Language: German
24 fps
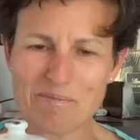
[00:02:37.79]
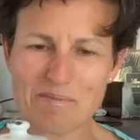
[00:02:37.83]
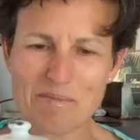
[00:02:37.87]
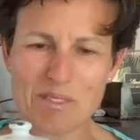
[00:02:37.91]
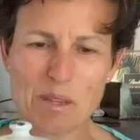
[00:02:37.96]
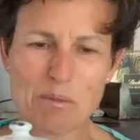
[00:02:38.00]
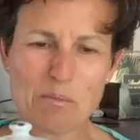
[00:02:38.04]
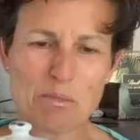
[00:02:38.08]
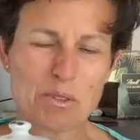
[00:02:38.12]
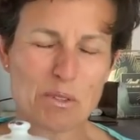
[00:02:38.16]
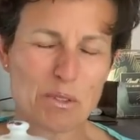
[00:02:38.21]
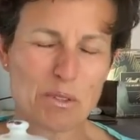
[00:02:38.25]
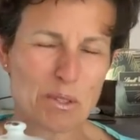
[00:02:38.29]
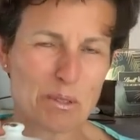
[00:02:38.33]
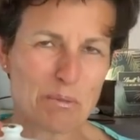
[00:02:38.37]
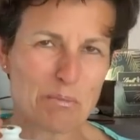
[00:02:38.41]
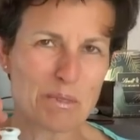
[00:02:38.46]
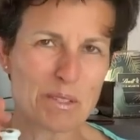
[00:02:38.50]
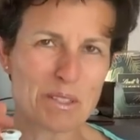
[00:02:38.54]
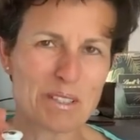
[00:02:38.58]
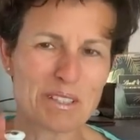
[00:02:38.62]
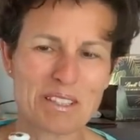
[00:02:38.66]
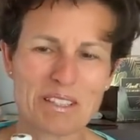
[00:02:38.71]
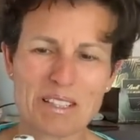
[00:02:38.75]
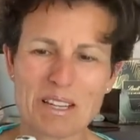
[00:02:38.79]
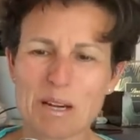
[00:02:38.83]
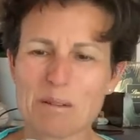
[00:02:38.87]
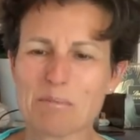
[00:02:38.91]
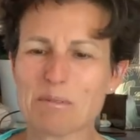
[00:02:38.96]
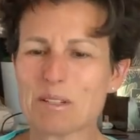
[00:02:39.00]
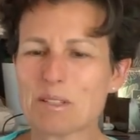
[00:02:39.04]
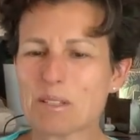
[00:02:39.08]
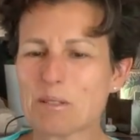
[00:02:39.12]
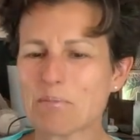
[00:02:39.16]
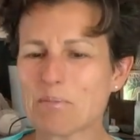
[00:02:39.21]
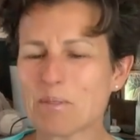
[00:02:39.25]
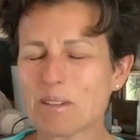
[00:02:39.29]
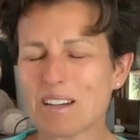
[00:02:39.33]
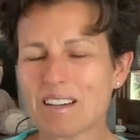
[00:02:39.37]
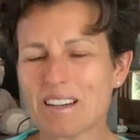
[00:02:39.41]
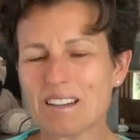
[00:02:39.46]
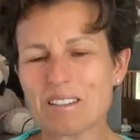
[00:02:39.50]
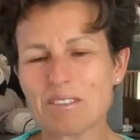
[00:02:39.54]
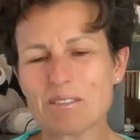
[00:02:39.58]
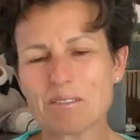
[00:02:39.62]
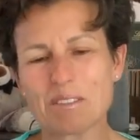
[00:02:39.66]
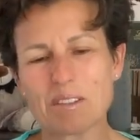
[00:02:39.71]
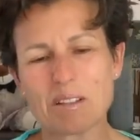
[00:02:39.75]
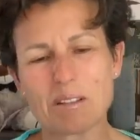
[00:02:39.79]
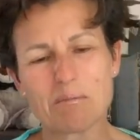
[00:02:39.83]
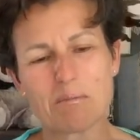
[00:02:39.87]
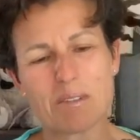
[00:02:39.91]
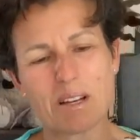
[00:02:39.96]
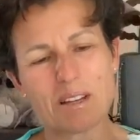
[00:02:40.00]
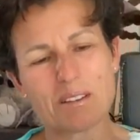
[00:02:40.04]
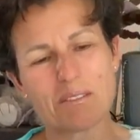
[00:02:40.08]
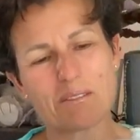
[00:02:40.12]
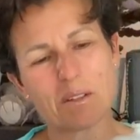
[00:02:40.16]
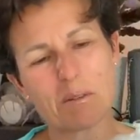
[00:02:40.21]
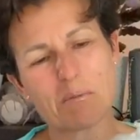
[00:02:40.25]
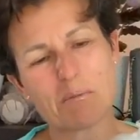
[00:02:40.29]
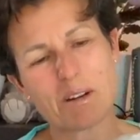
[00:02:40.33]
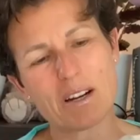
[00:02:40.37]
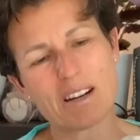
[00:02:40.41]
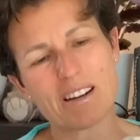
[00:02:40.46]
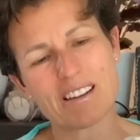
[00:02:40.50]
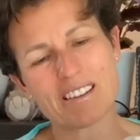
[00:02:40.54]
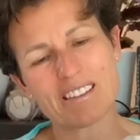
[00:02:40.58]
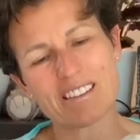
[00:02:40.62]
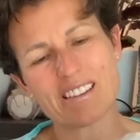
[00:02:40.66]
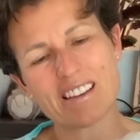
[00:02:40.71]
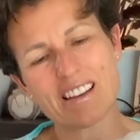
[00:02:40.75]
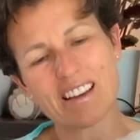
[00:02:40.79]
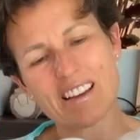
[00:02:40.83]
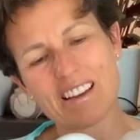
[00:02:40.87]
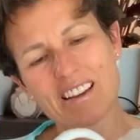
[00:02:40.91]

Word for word: nehme ich euch mit in den Arbeitsbereich und dann machen wir mal einen,